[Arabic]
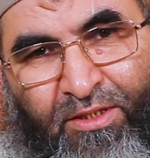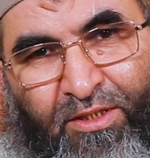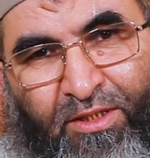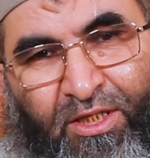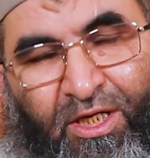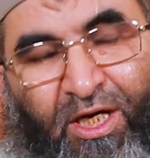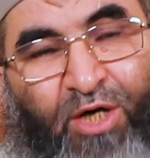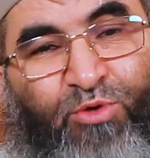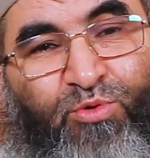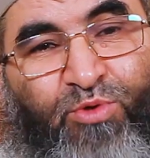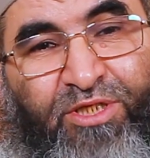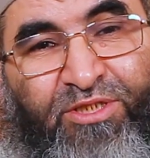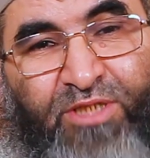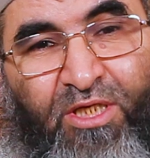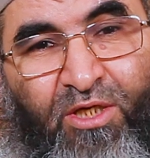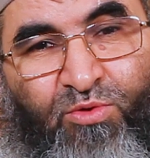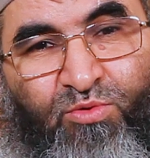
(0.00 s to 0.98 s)
كانوا
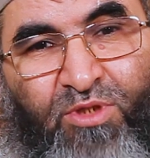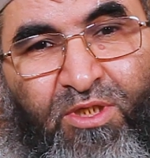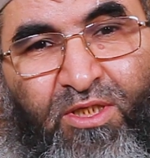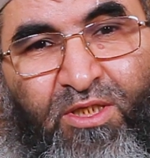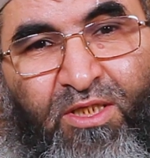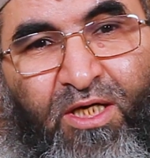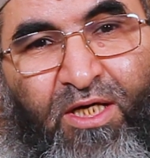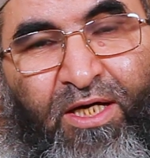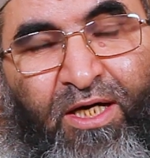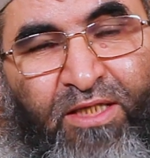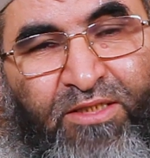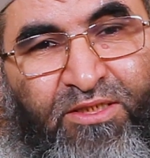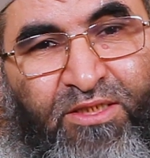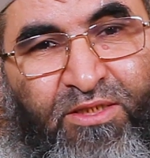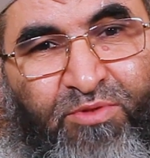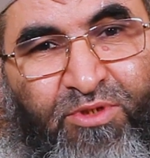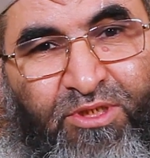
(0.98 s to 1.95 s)
يسألون الله
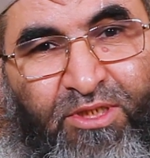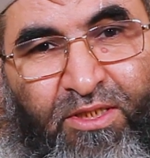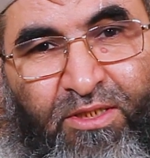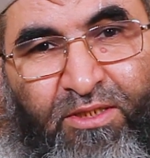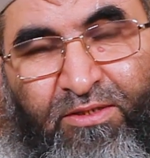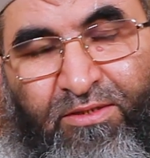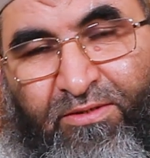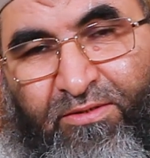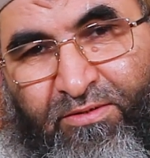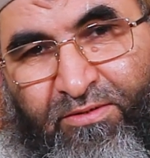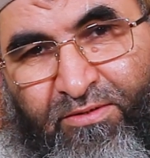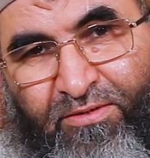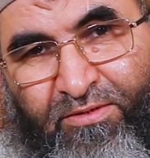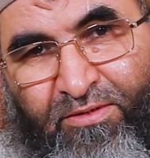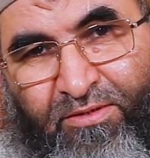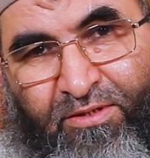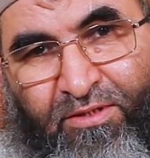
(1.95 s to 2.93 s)
عز وجل
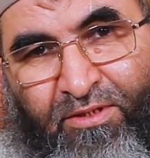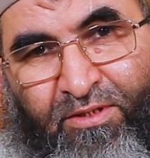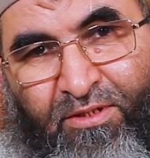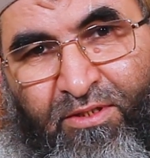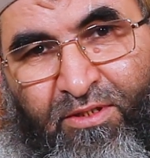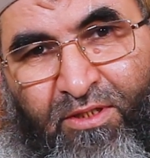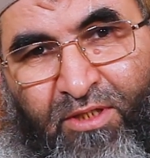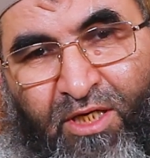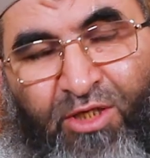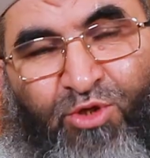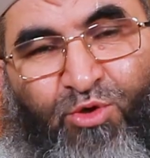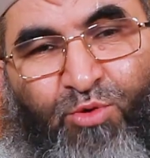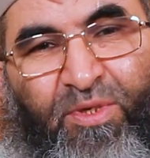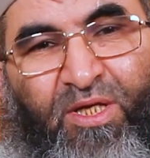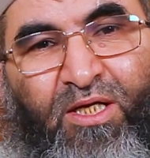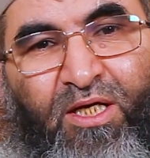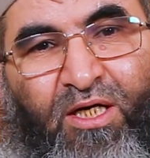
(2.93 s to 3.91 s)
أن
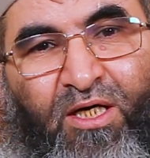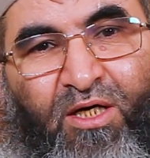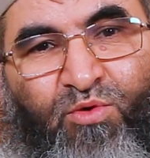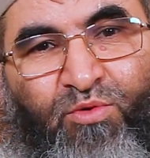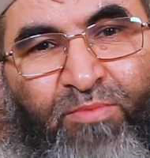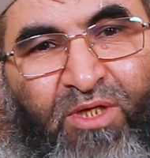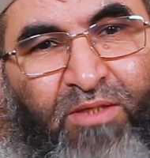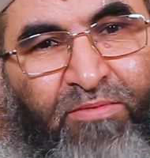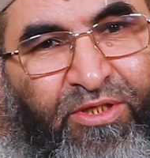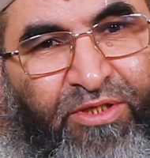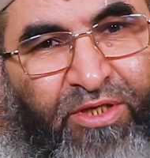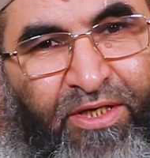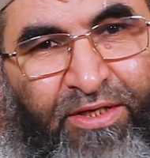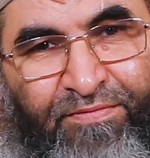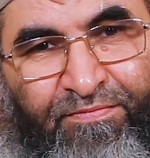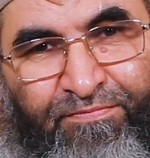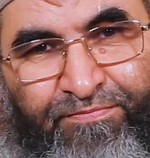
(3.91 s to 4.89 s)
يبلغهم رمضان